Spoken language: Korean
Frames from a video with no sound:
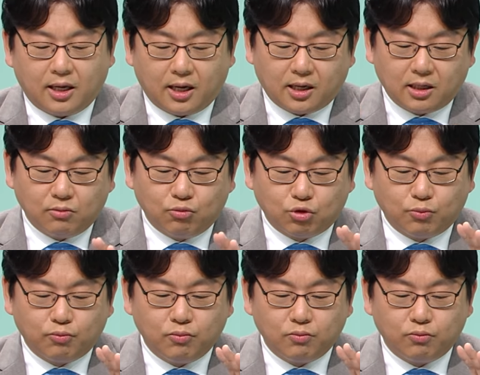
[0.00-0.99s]
약간 무릎
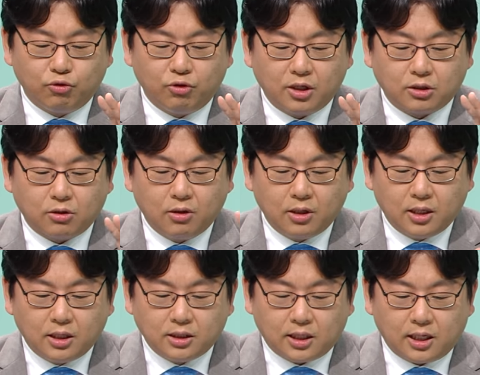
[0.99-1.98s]
부위에서
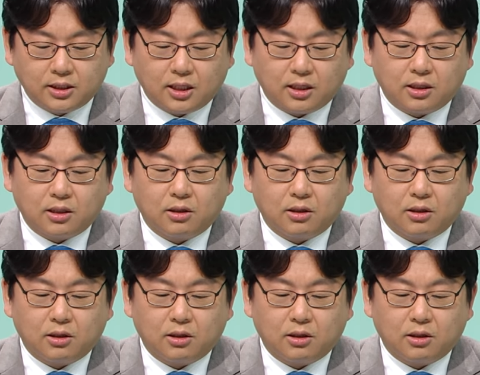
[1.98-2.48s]
살짝